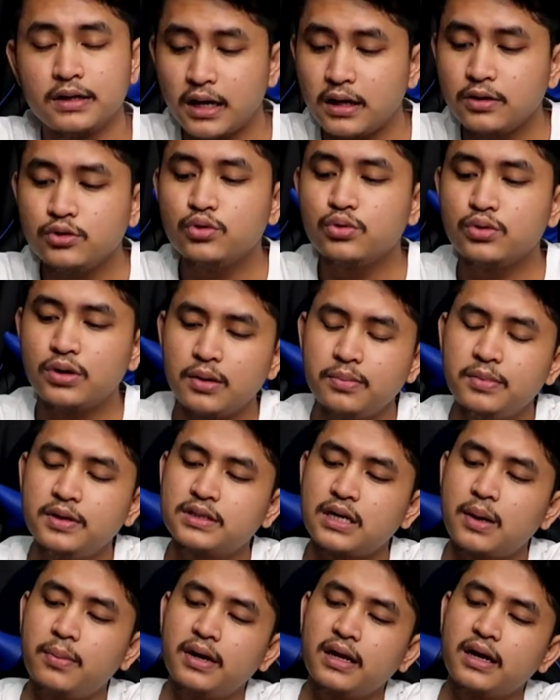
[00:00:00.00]
Dan juga
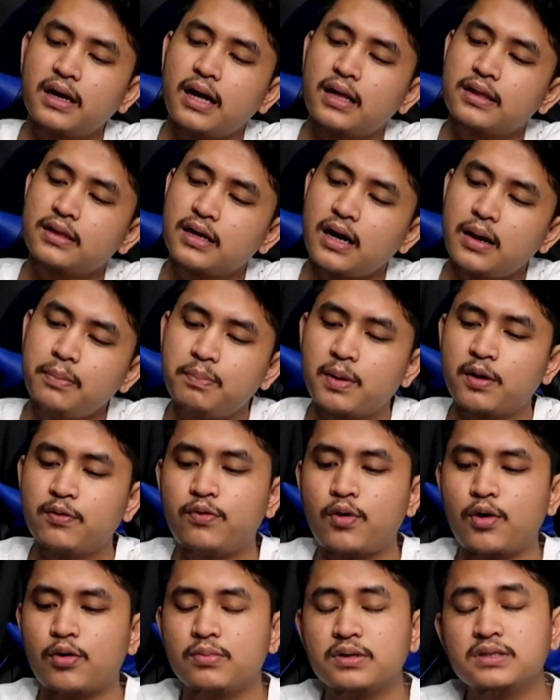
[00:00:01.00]
bisa meningkatkan
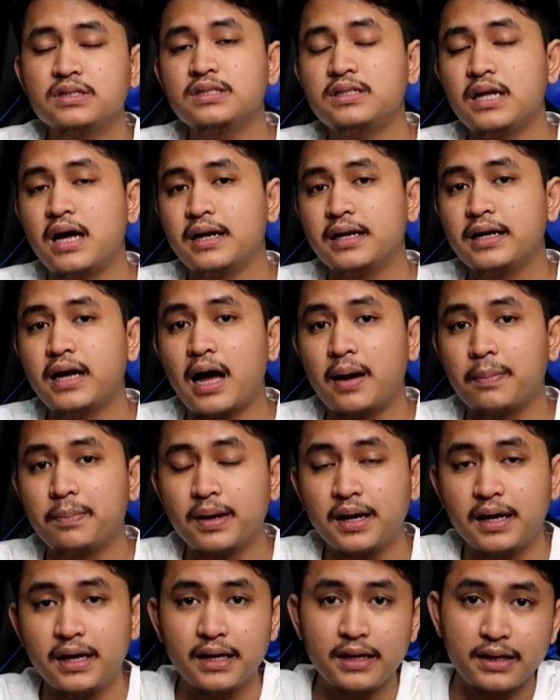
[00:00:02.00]
performance dari
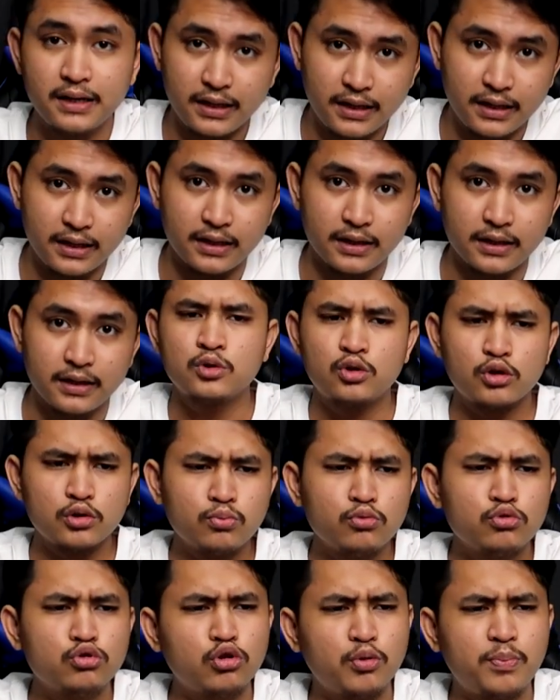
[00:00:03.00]
HP ini. Terus
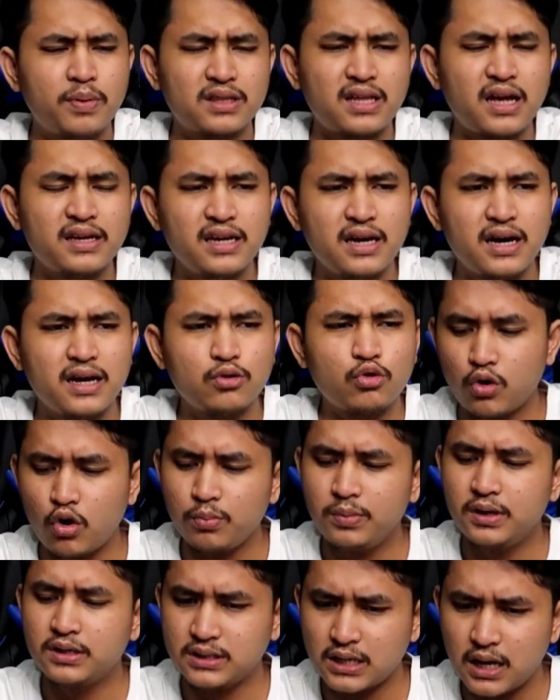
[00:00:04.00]
muncul pertanyaan
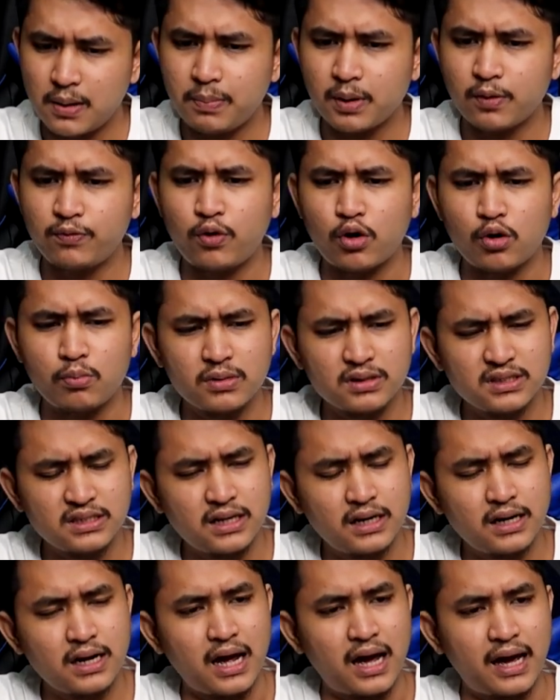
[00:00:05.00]
kok bisa
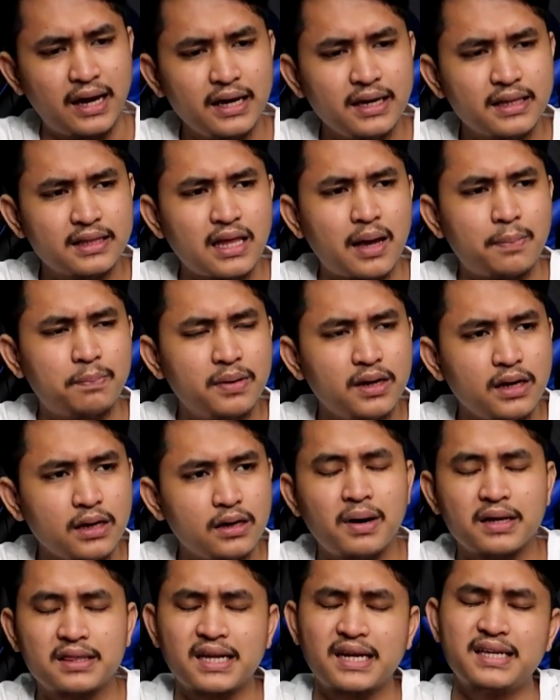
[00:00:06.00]
performancenya naik tapi
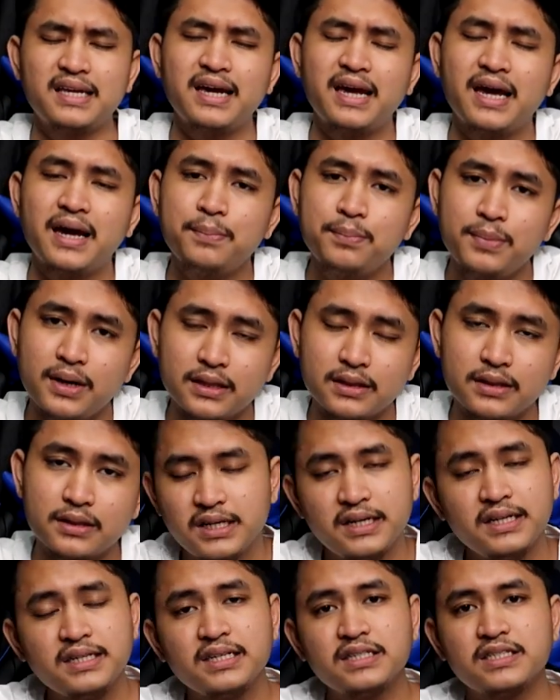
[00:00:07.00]
baterainya hemat.
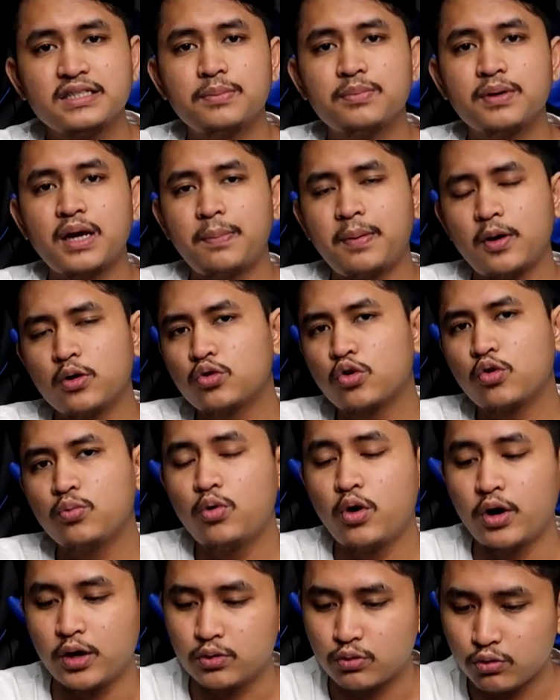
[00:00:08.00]
Jadi sistem GPU
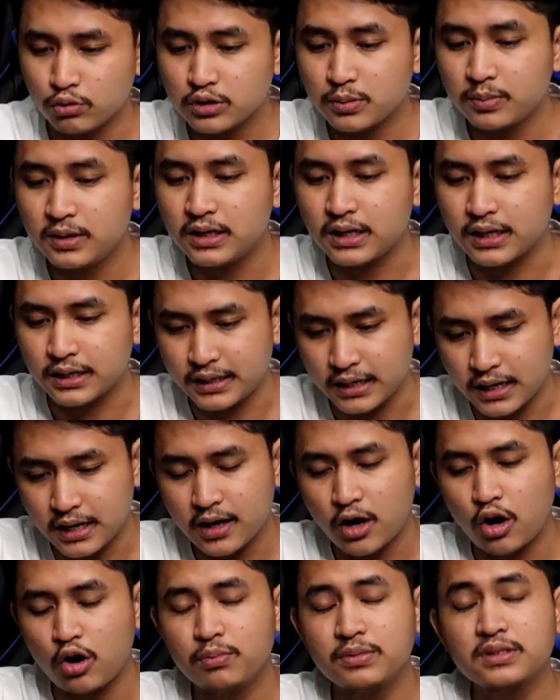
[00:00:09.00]
Turbo itu sebenarnya
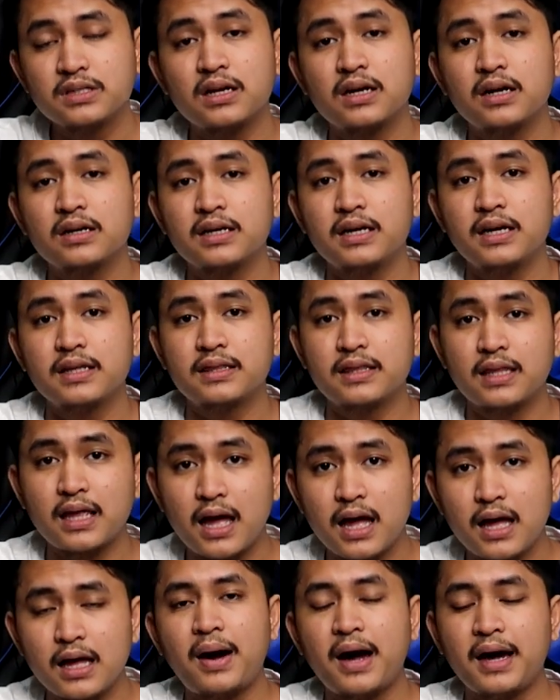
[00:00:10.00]
kalau misalkan
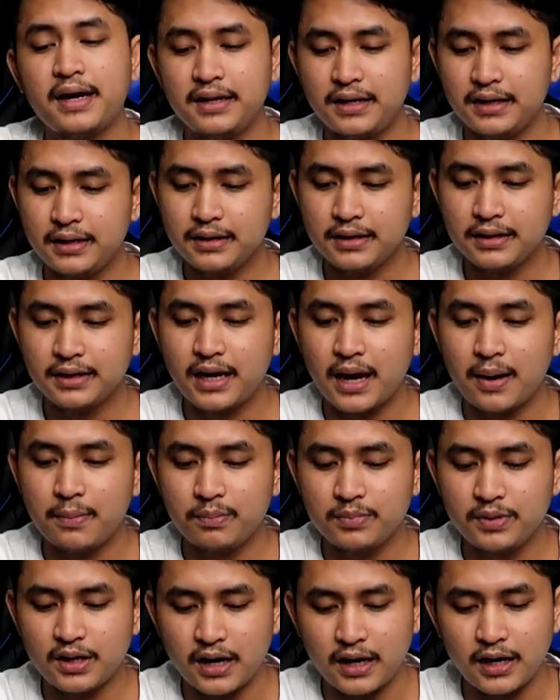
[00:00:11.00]
kita mainin
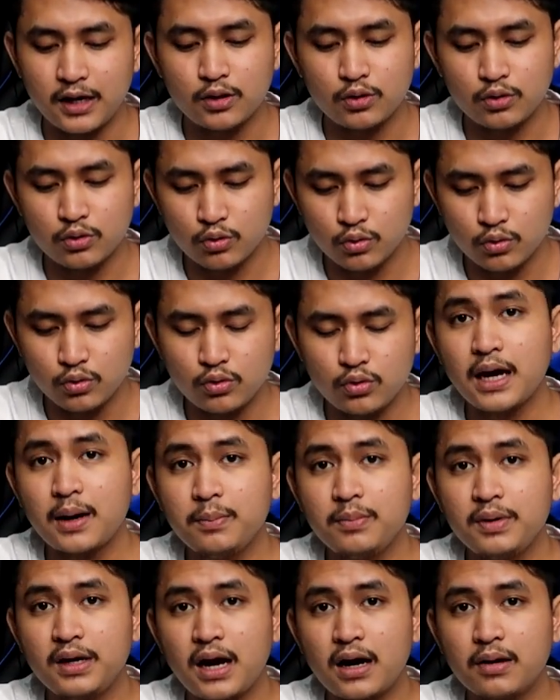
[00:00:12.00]
gamenya itu
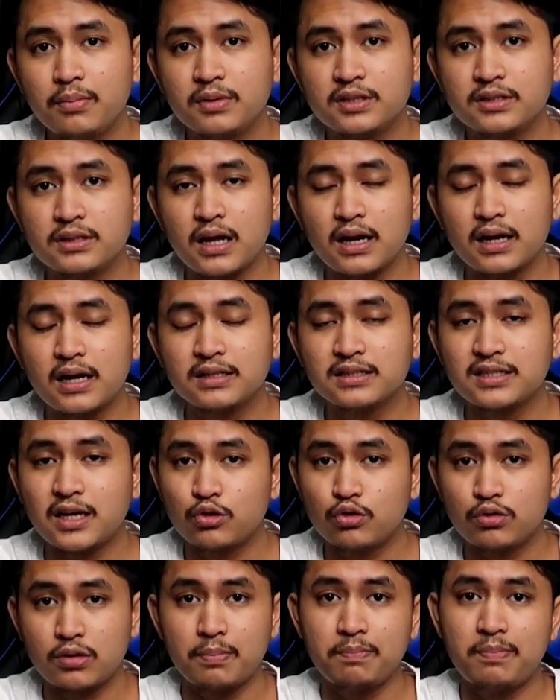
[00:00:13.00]
game yang misalkan
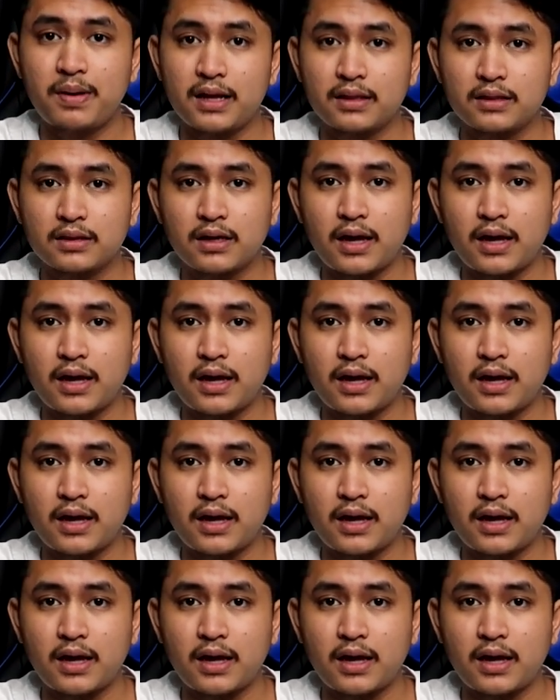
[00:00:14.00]
satu tempat